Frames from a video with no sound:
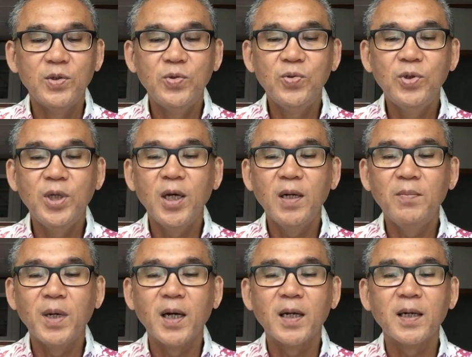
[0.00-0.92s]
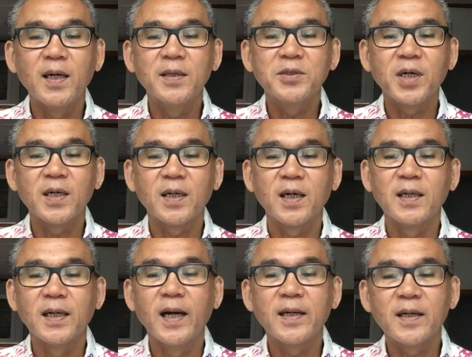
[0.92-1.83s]
Dunia mengenal
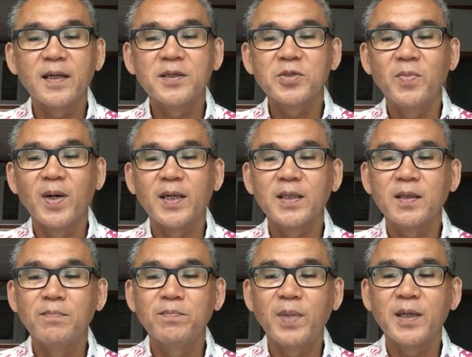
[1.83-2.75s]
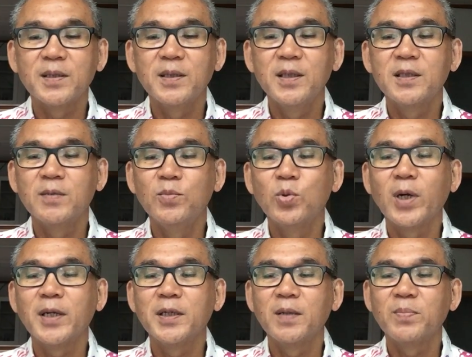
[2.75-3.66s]
Cakranegara sebagai tempat
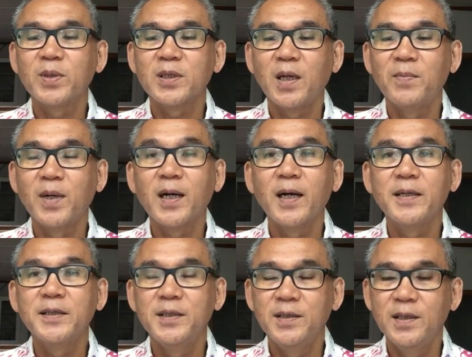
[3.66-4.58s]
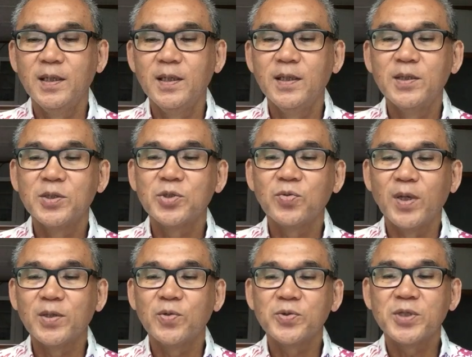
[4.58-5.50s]
ditemukannya pertama kali
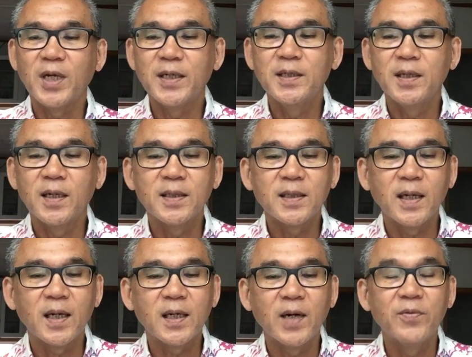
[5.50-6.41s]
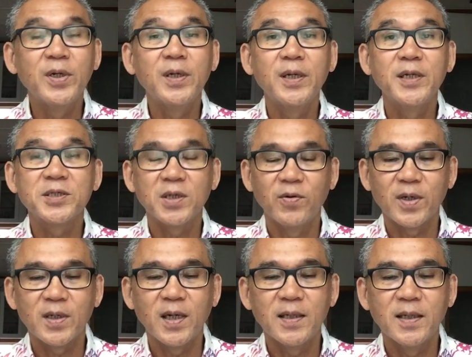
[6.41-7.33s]
suatu salinan kakawin desa
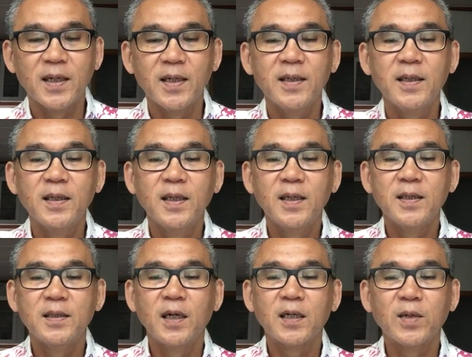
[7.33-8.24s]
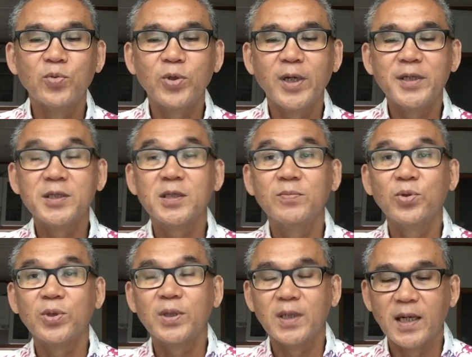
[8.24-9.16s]
Warnana yang kemudian
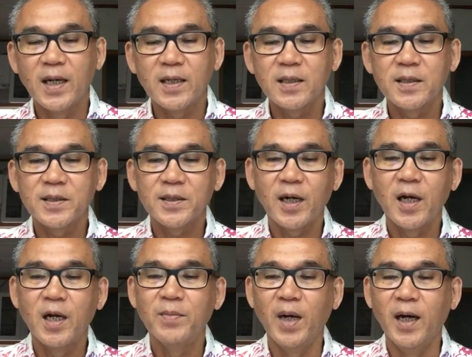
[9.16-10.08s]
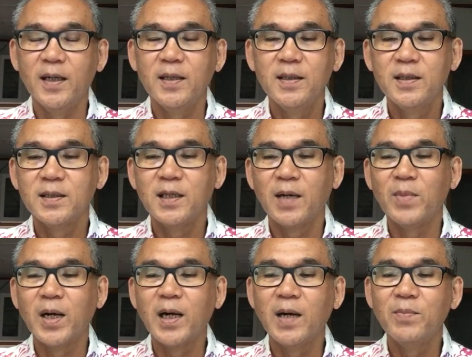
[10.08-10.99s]
disebut Negara Kertagama yang
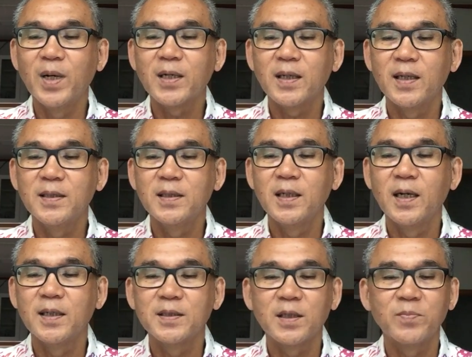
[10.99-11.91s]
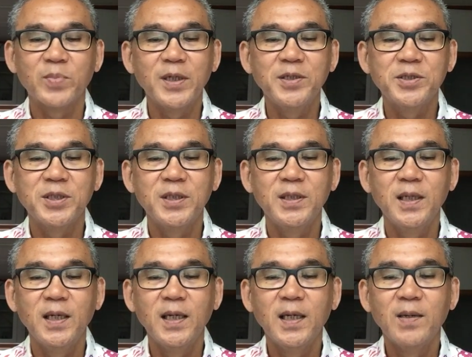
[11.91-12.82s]
menggambarkan dengan terperinci
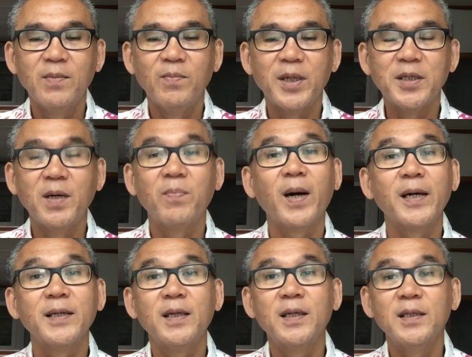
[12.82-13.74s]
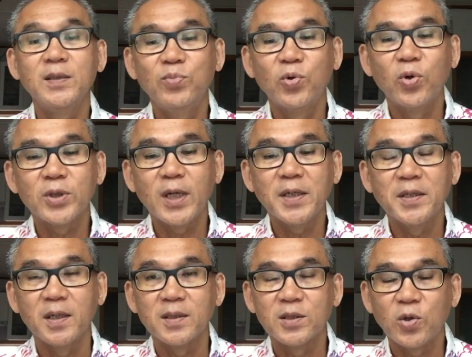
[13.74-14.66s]
Majapahit dan ibu
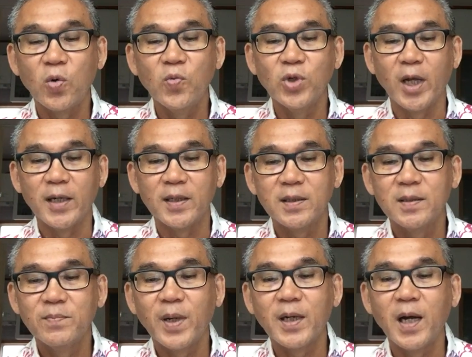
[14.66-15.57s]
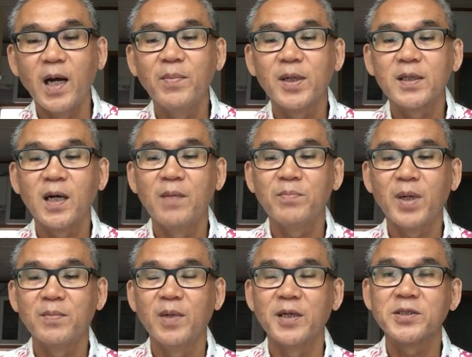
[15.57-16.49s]
kotanya, Trowulan, pada abad
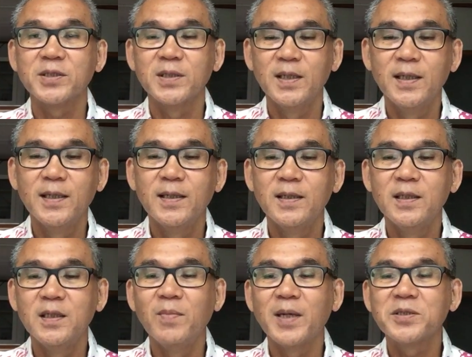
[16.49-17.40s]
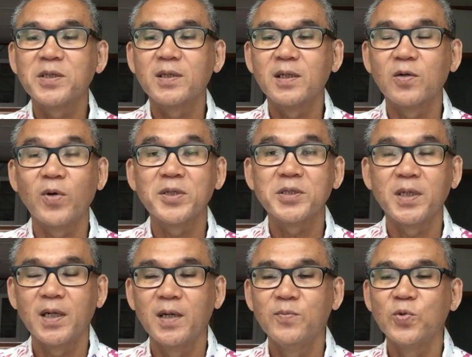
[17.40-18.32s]
ke-14 di masa
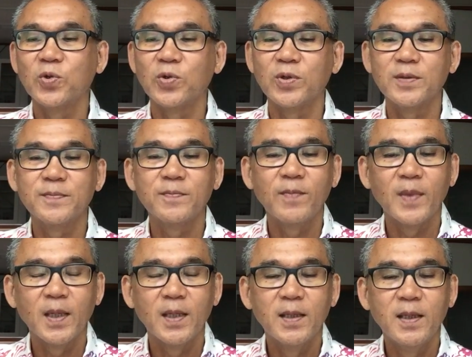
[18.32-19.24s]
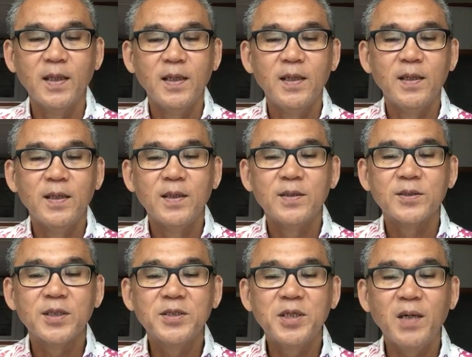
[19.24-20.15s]
kekuasaan Haimuruk.
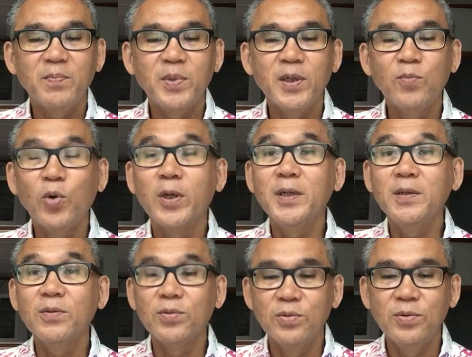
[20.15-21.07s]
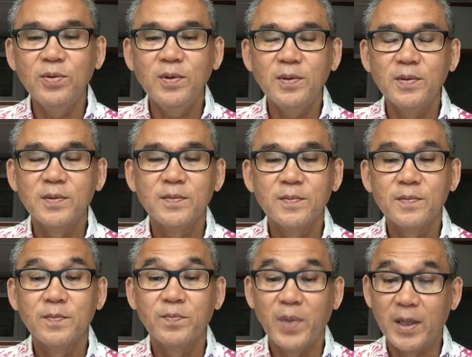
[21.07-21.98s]
Sejak penemuan itu,
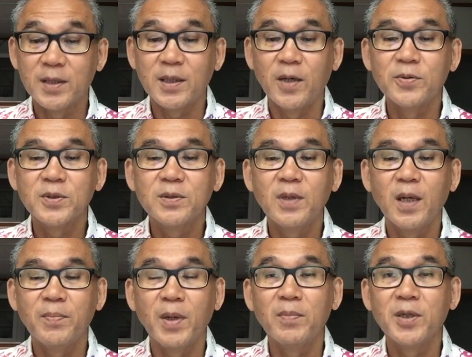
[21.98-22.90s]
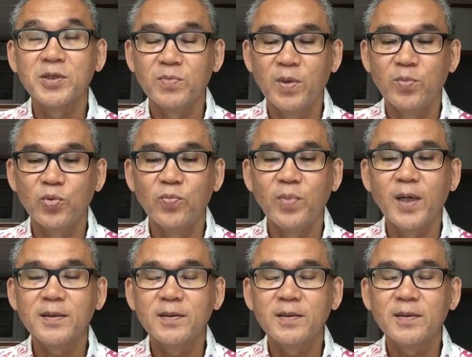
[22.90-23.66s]
pada tahun 1894,